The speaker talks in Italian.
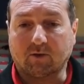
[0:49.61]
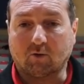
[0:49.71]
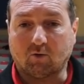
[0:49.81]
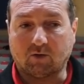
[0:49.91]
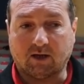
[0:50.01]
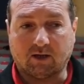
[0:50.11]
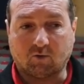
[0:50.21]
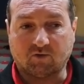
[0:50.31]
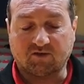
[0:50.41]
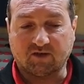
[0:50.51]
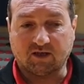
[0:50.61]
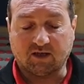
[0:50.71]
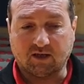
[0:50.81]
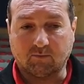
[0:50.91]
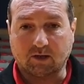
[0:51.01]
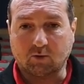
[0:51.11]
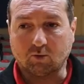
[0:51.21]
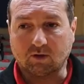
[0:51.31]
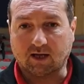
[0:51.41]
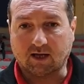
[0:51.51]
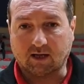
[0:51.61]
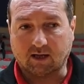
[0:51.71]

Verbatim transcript: con eh, Rossi in battuta,